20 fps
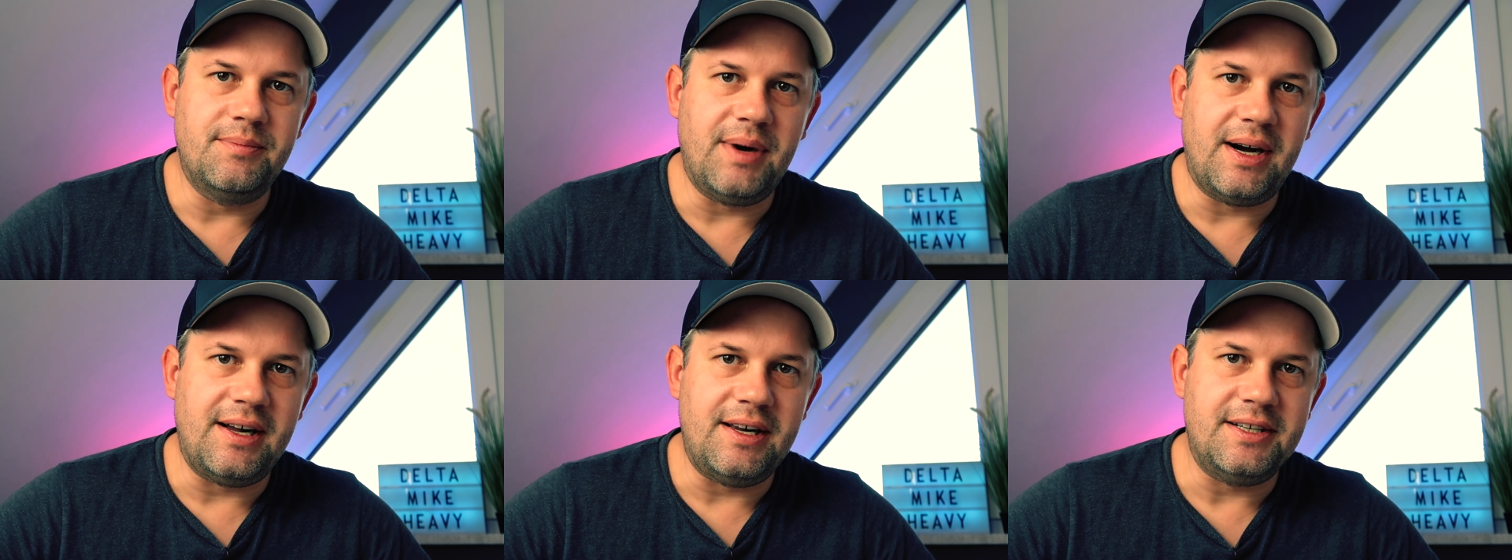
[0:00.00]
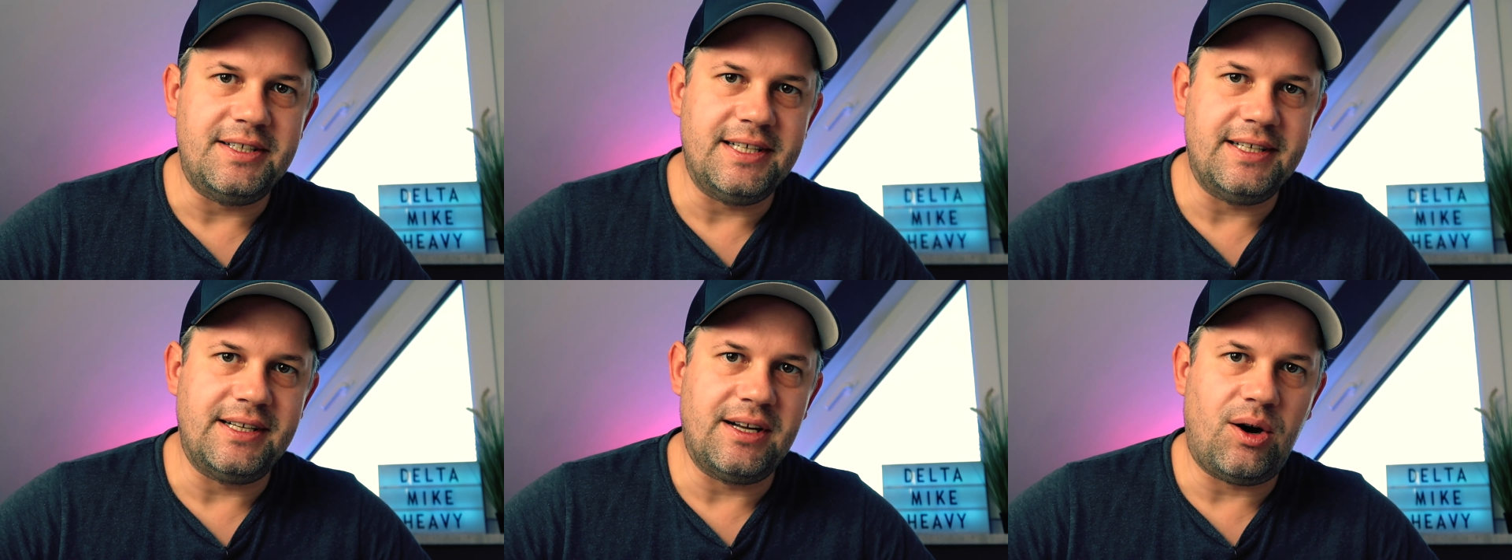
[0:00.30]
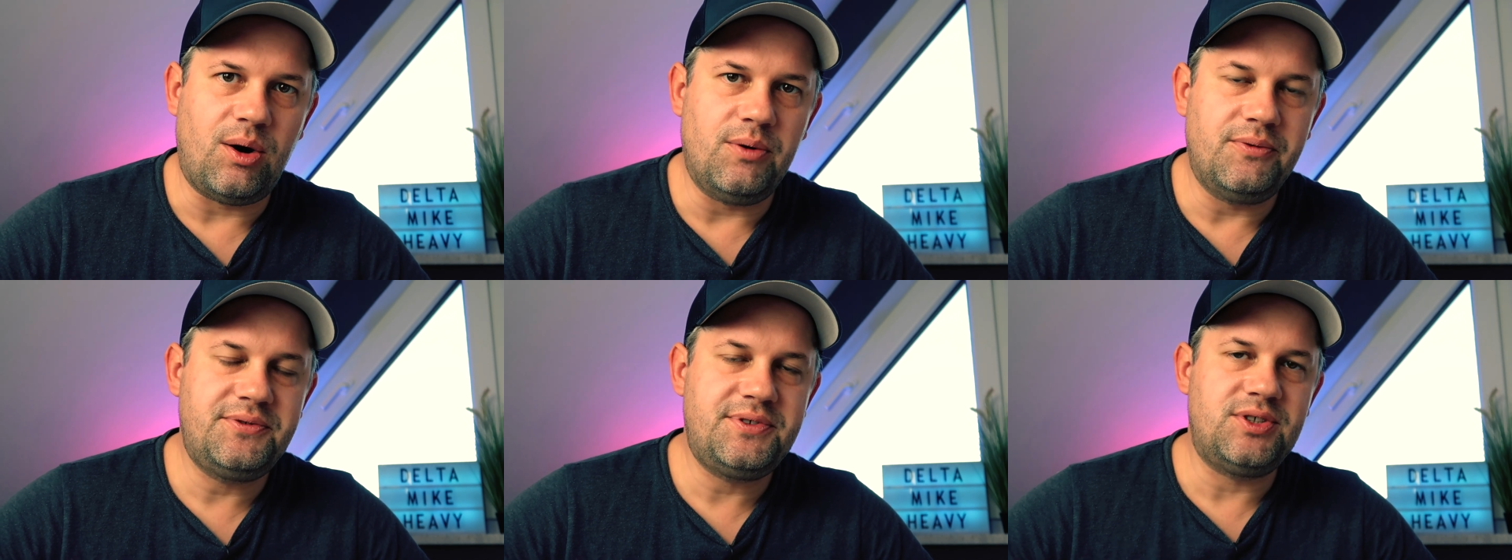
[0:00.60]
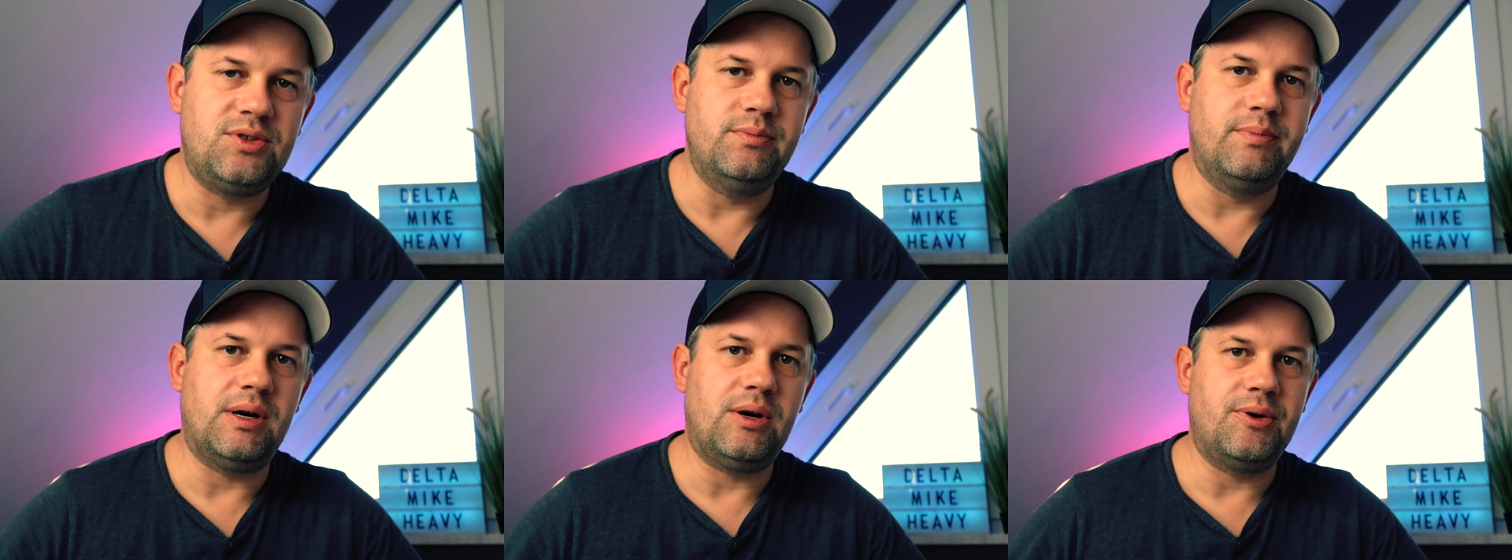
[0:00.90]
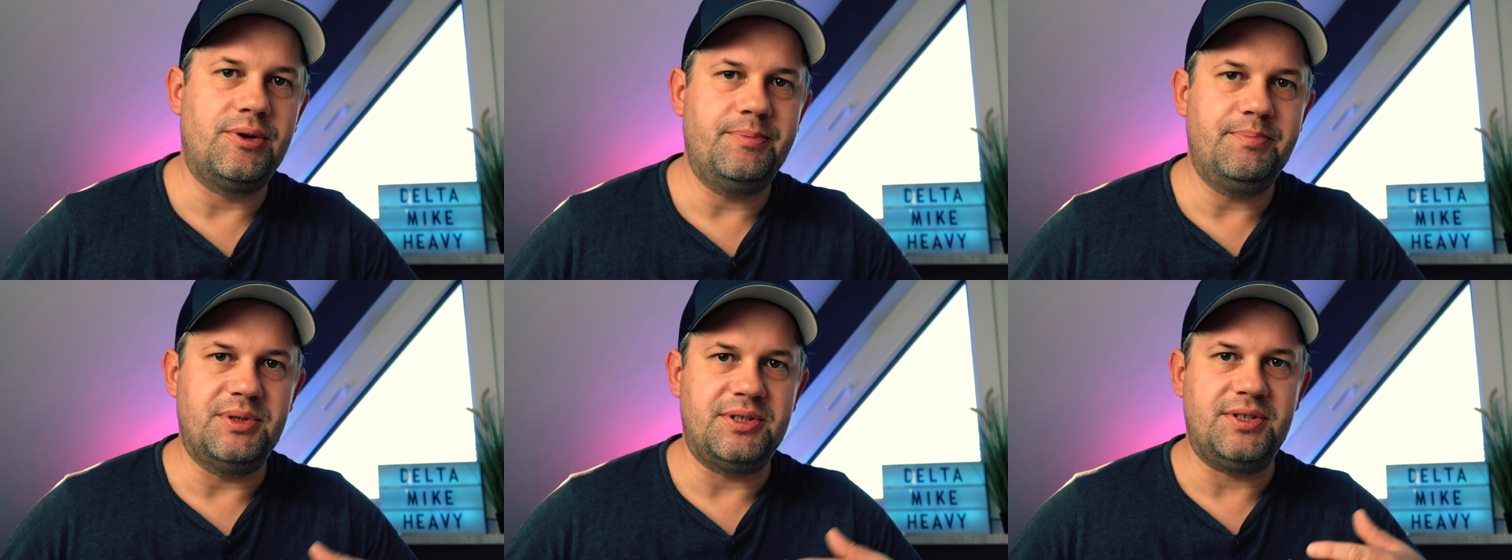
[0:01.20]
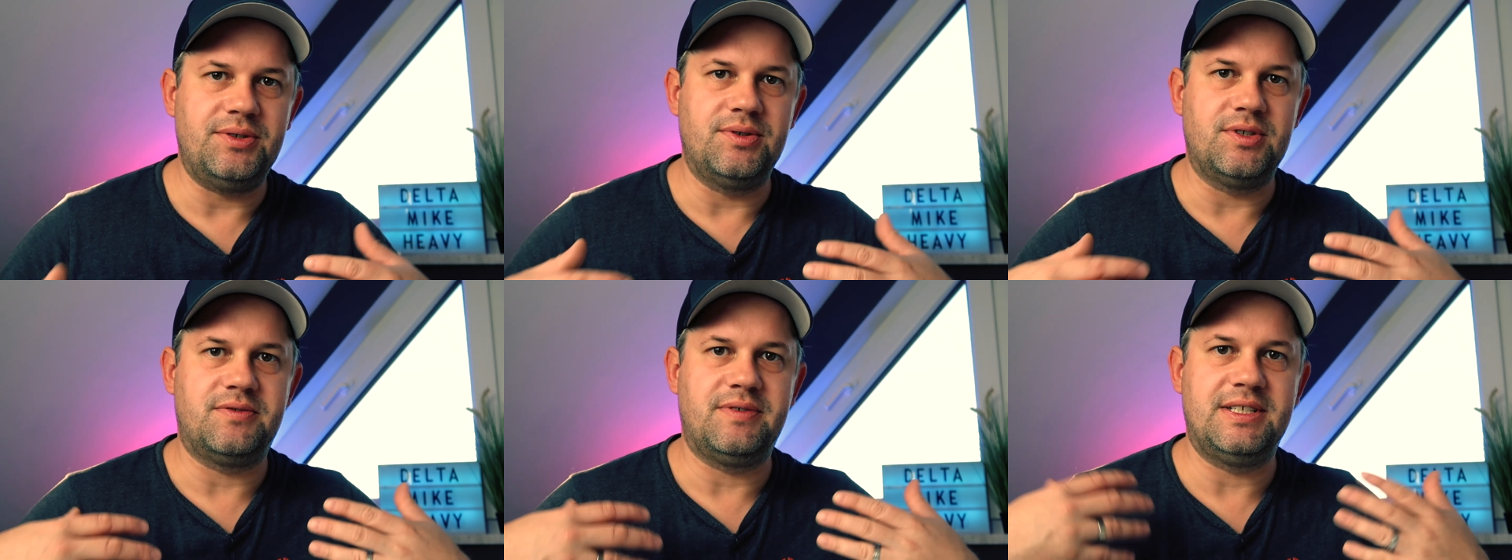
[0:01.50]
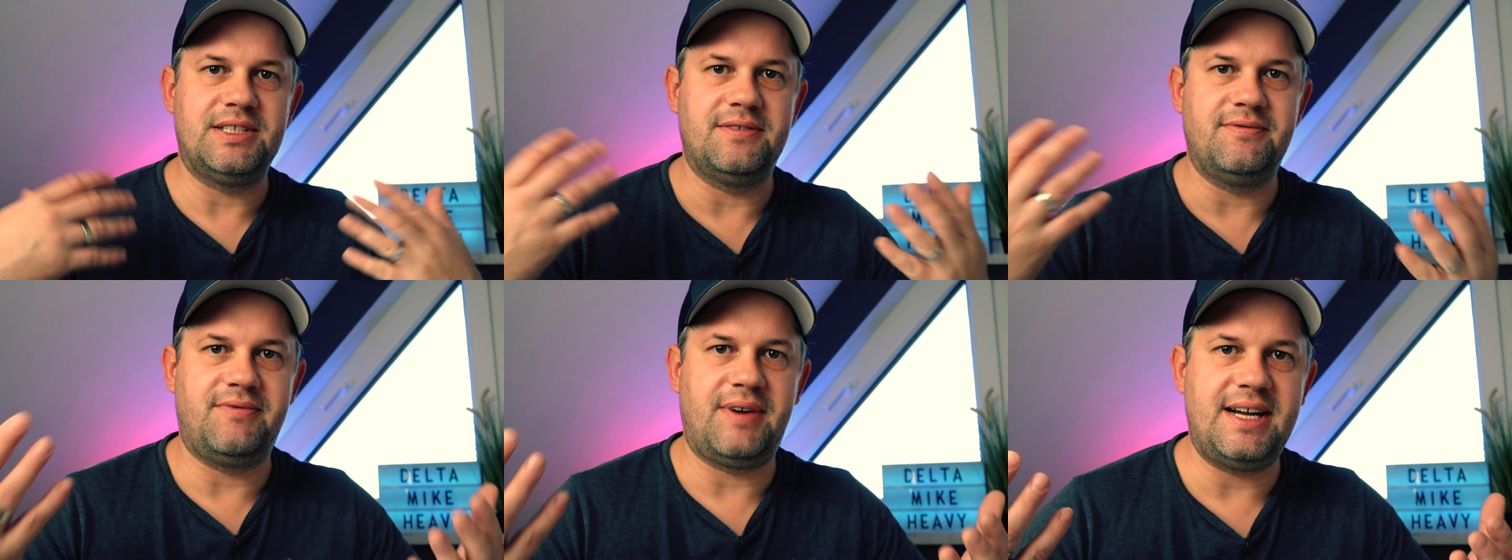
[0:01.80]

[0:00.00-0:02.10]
mal den aufzubauen bzw.